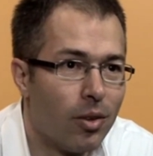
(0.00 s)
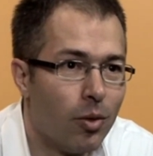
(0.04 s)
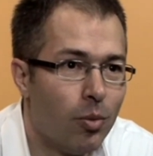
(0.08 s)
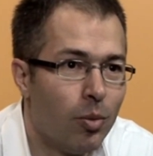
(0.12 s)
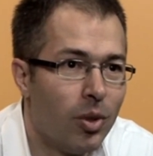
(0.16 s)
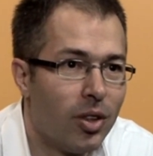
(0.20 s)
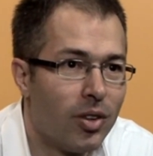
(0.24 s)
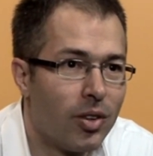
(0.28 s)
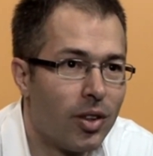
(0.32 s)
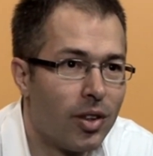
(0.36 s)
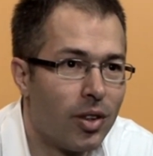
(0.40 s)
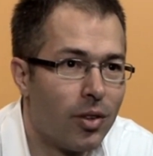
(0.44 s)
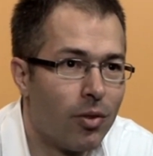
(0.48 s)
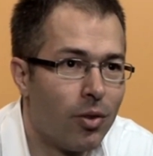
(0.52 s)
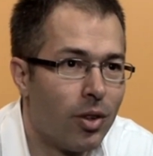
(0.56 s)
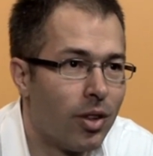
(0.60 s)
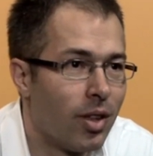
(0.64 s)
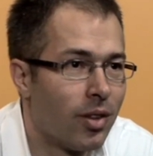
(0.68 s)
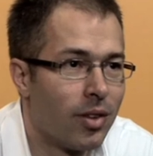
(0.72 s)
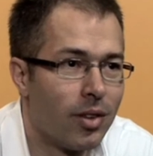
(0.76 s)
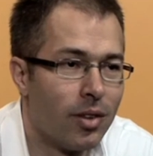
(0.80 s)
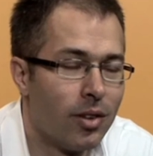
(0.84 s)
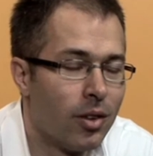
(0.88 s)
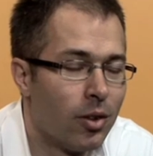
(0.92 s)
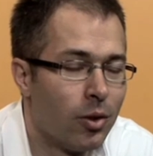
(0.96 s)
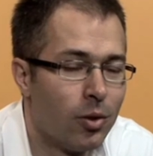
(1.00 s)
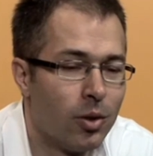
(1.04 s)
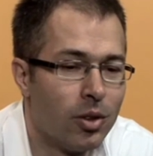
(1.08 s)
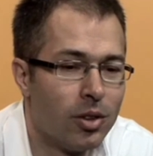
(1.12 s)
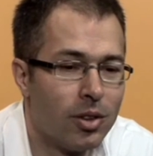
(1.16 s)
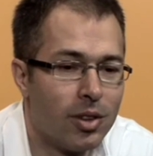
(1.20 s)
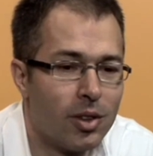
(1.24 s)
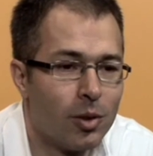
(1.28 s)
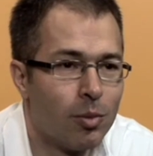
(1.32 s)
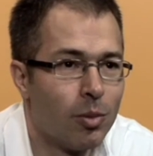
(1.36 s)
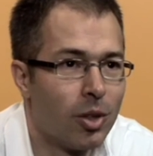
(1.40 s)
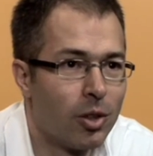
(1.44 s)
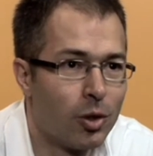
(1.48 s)
umgesetzt wird, das ist natürlich,
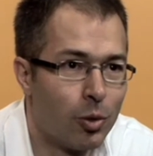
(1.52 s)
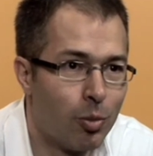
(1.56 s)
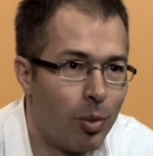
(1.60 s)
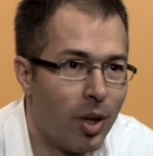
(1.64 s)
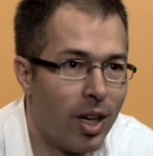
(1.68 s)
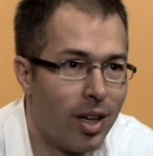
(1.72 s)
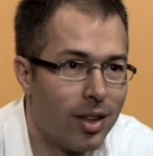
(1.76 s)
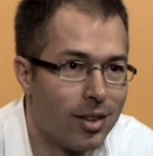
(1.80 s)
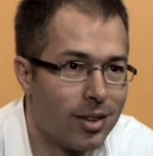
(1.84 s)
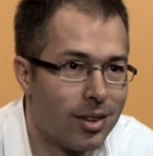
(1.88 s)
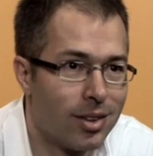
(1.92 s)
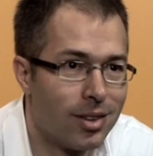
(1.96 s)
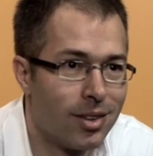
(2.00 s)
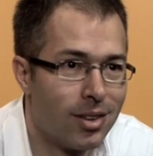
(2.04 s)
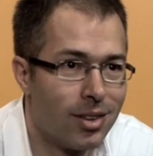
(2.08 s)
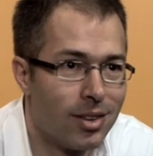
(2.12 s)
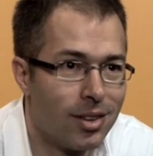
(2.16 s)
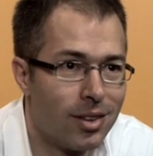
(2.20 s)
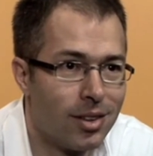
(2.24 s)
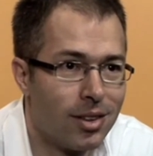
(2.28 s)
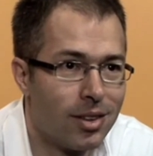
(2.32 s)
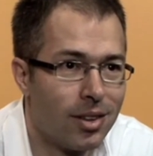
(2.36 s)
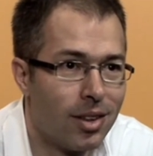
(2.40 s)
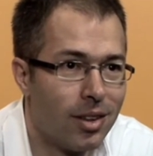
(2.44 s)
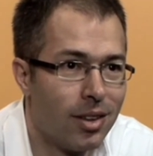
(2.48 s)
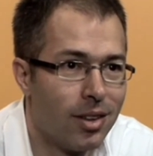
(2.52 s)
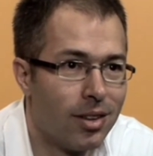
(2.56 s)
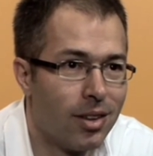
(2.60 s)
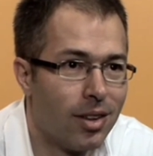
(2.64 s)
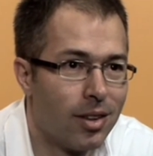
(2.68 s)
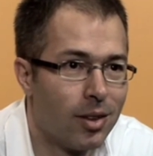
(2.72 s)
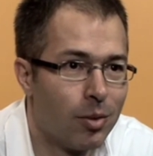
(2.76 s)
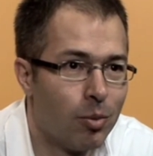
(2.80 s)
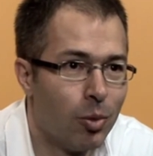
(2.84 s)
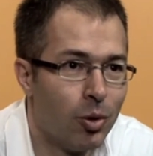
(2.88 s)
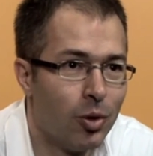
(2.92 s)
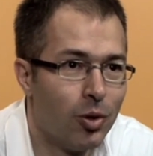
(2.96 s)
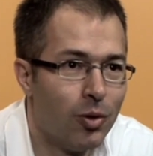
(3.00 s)
das macht Spaß, das, ist, äh,
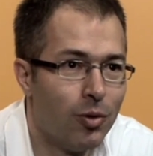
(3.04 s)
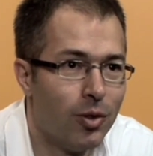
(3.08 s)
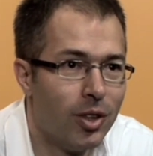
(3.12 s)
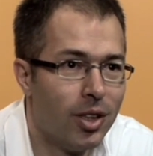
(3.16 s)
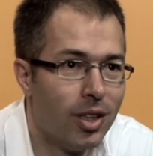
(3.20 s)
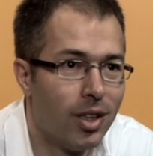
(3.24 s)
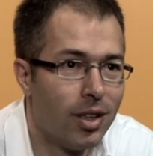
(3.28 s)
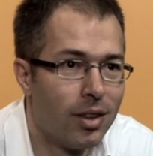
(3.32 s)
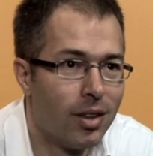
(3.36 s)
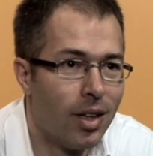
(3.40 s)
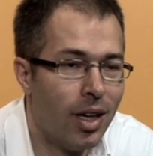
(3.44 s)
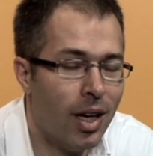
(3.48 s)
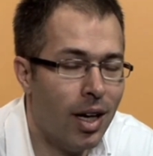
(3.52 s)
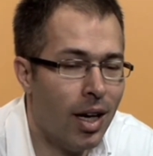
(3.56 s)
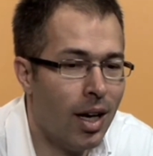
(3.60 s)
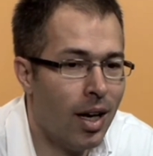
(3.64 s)
das motiviert.